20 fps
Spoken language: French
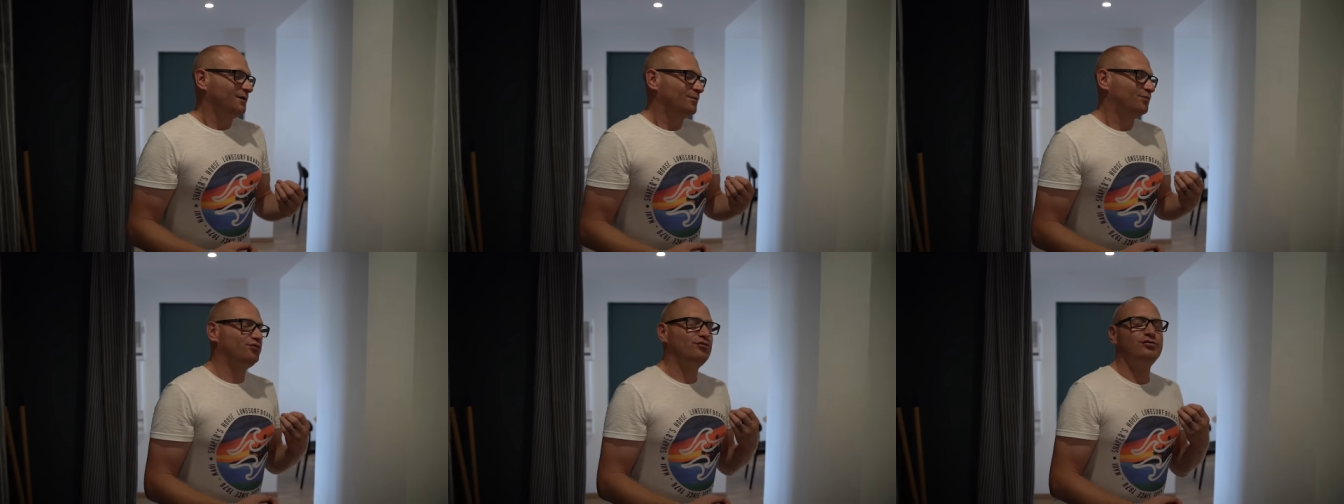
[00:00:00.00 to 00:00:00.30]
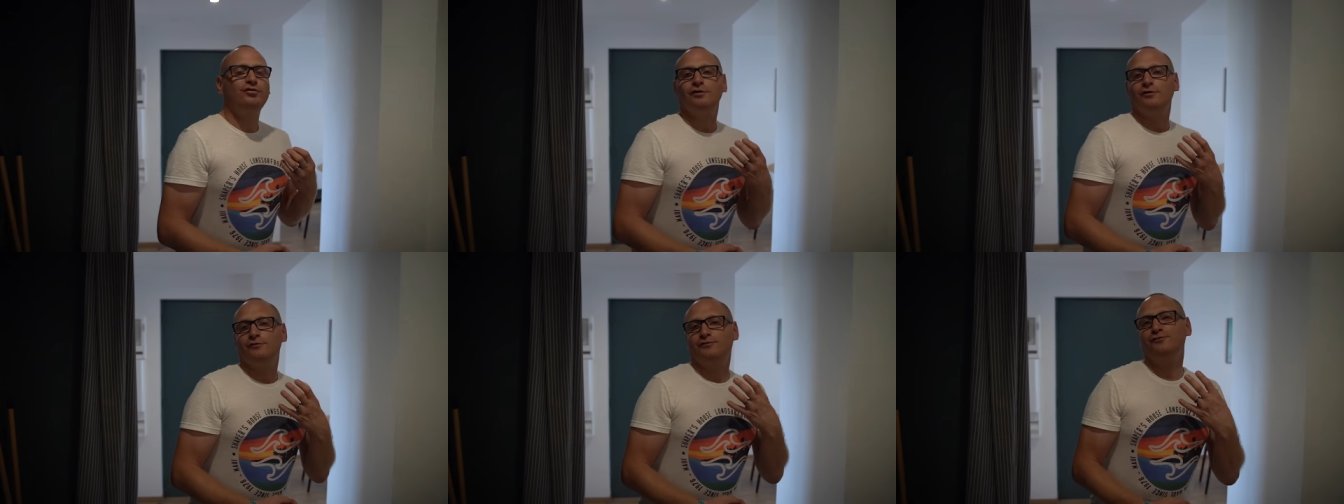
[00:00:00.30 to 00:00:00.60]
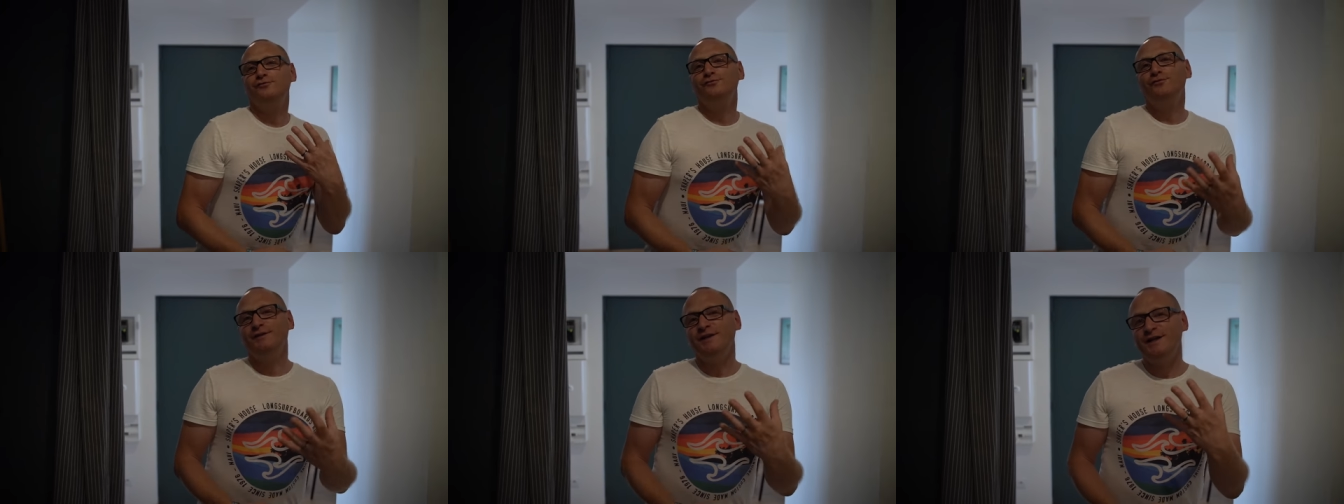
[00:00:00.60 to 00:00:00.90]
pour
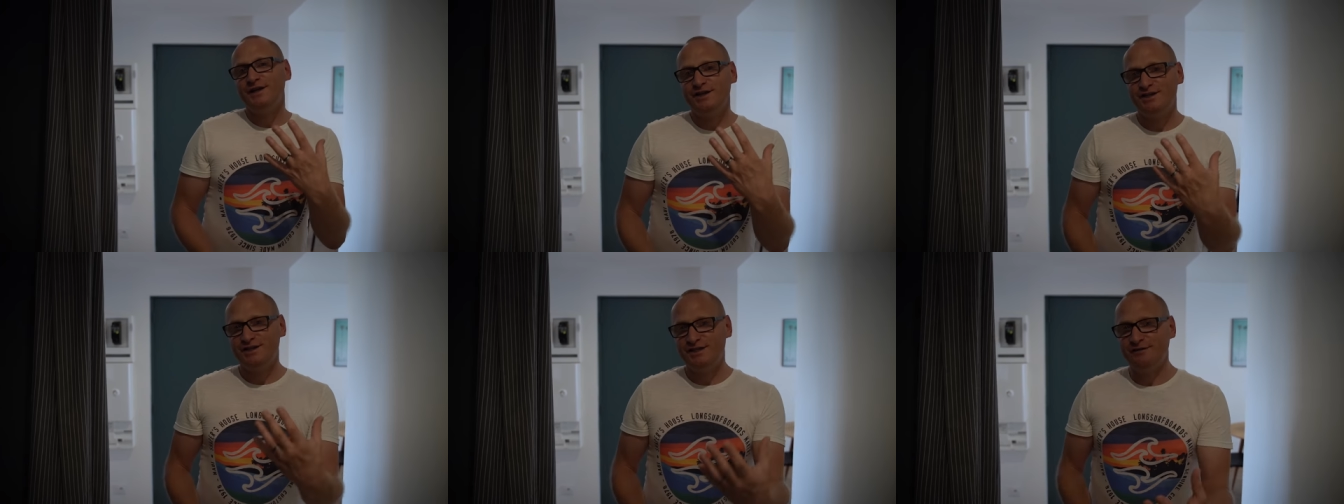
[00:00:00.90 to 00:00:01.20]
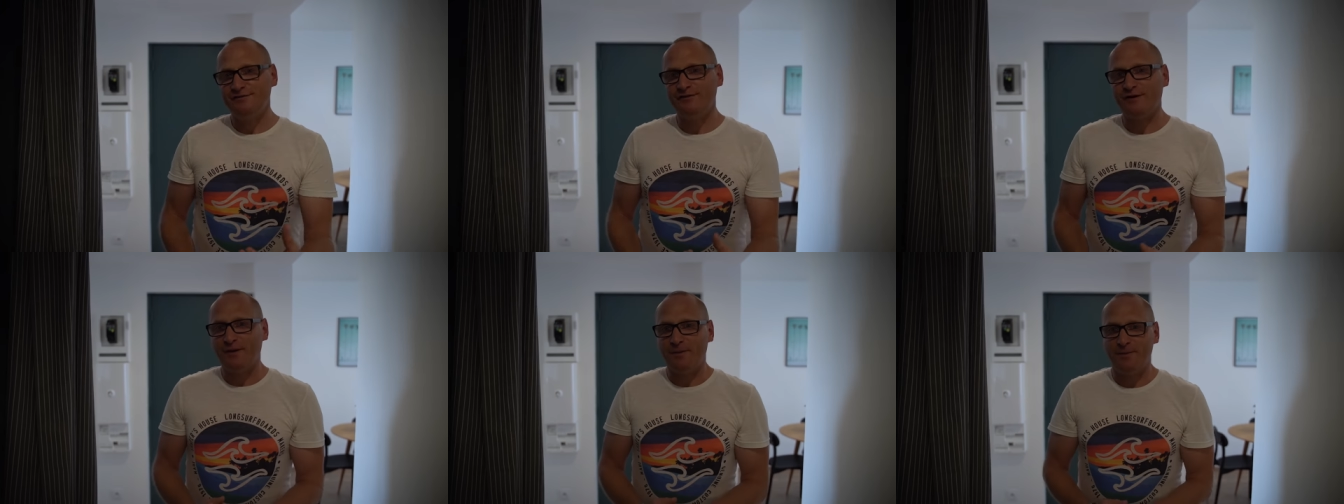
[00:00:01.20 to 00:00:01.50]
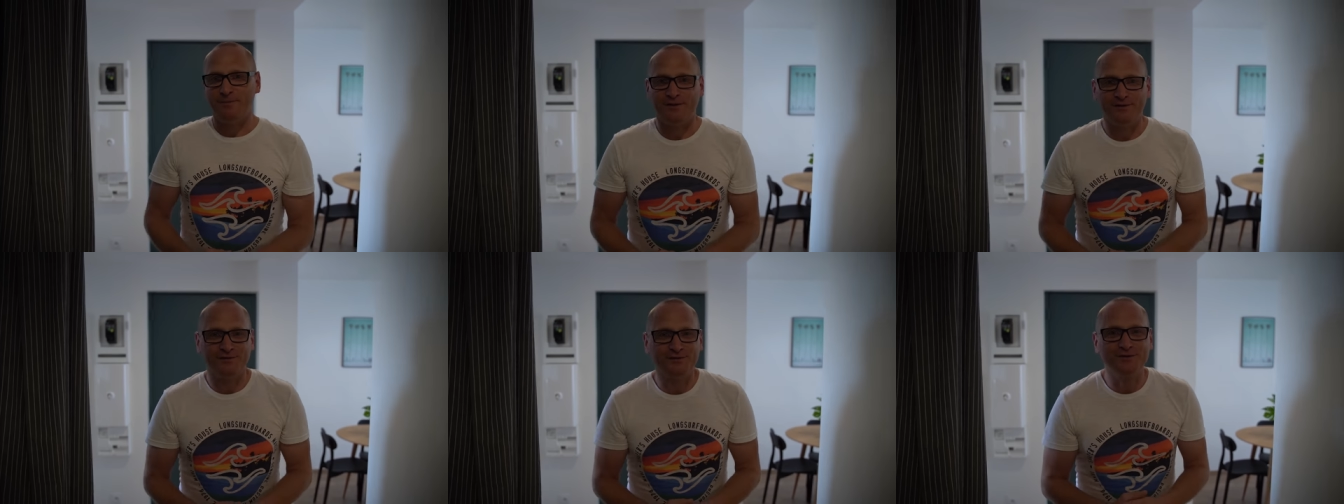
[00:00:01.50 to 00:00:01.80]
vous donner les chiffres
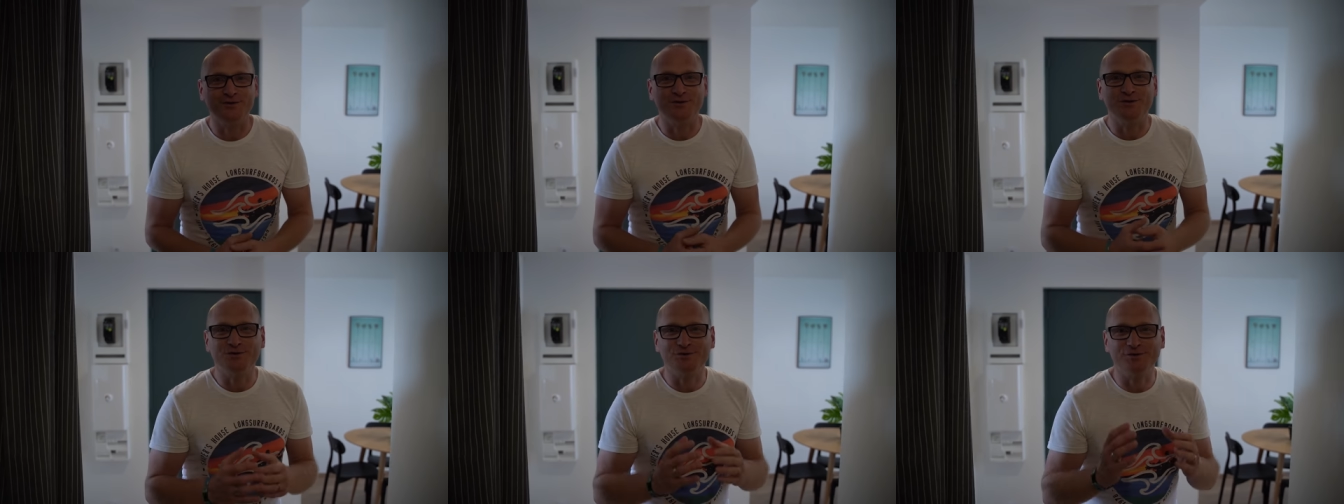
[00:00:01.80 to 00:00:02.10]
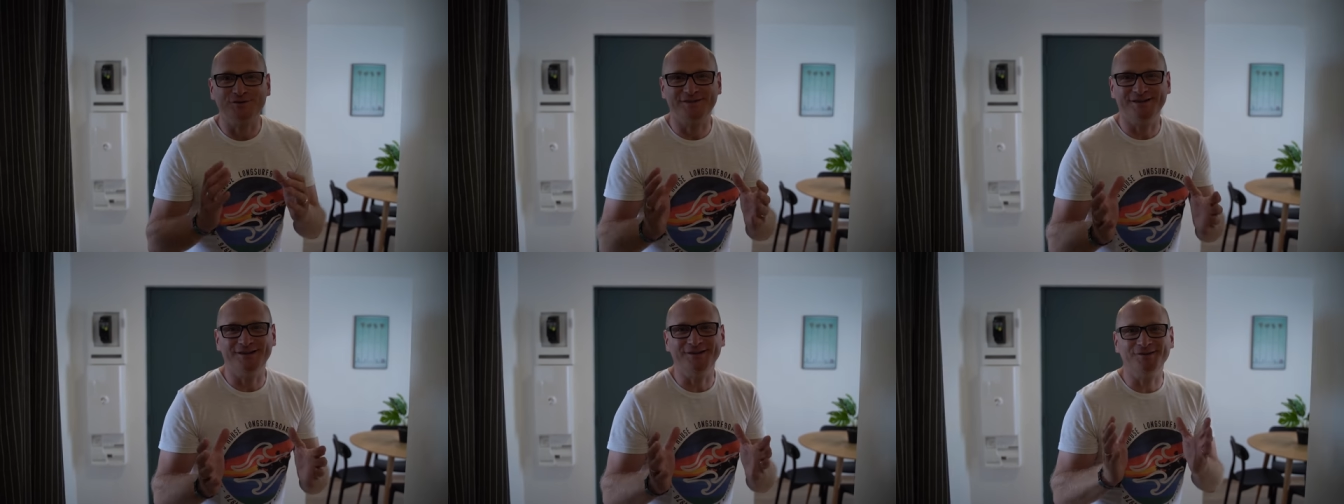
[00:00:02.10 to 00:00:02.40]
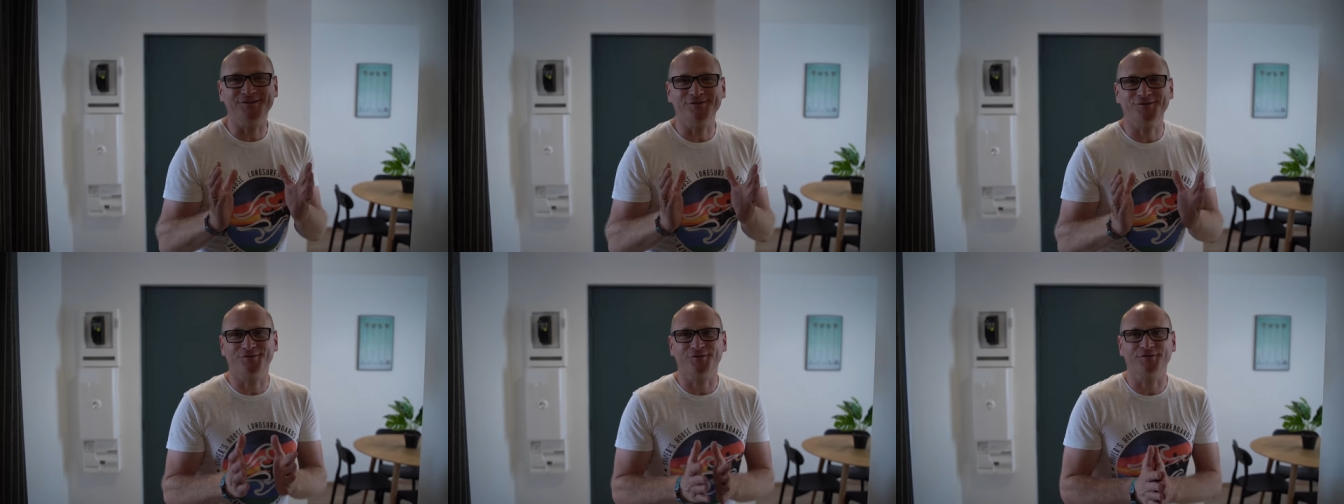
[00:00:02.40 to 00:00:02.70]
parce que je sais
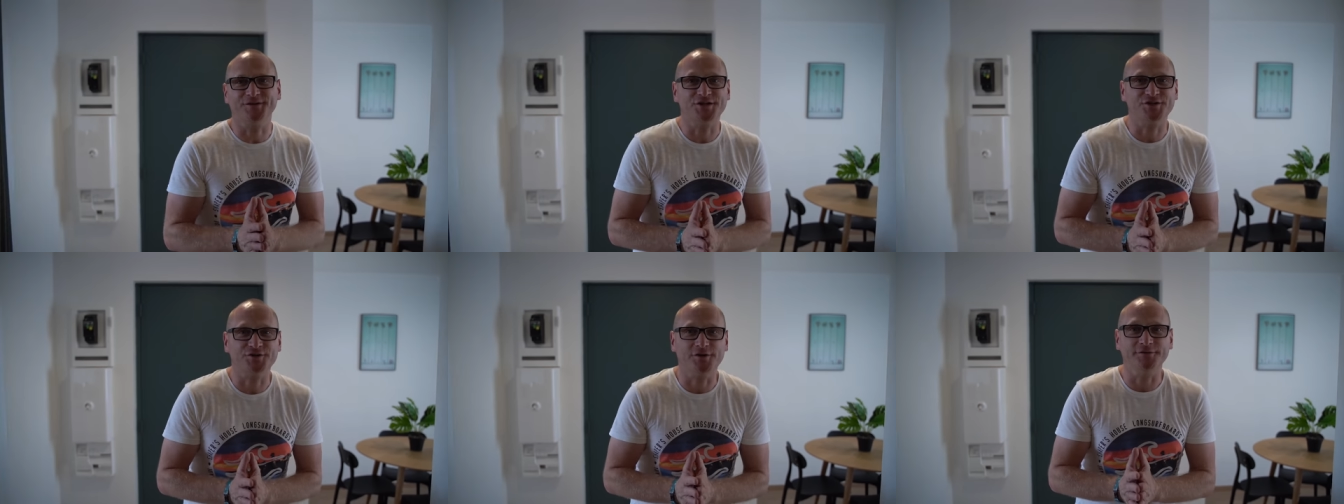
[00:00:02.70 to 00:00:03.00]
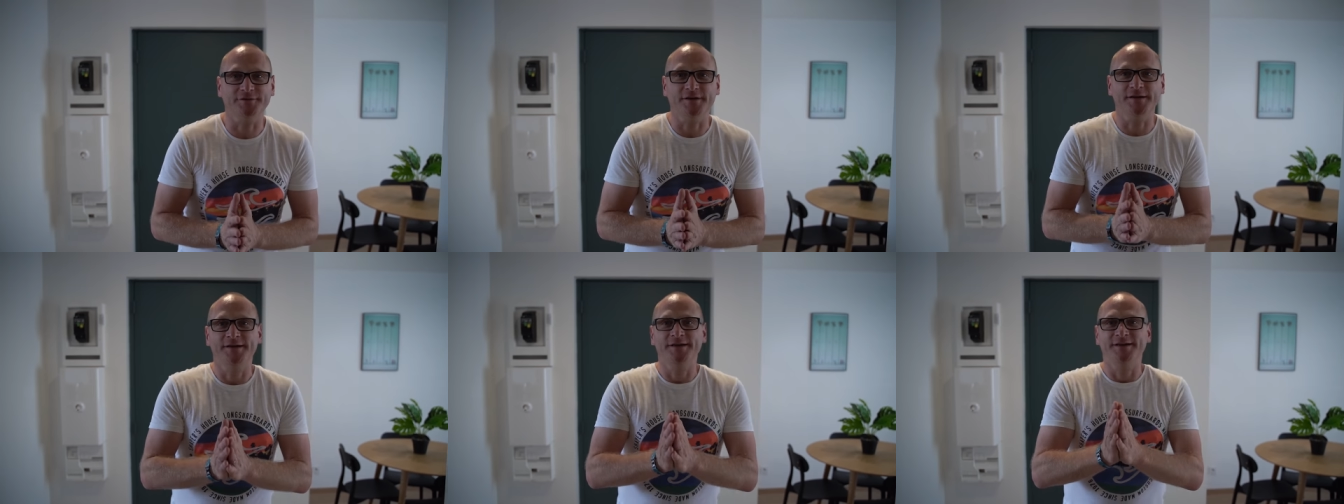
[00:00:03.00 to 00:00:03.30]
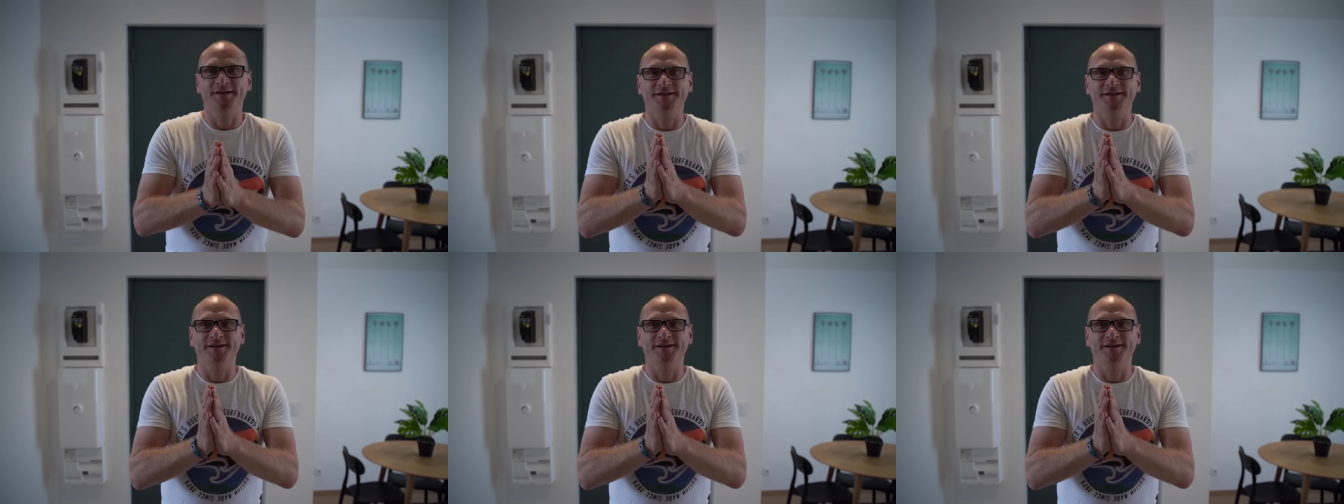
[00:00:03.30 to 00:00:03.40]
que ce sont des choses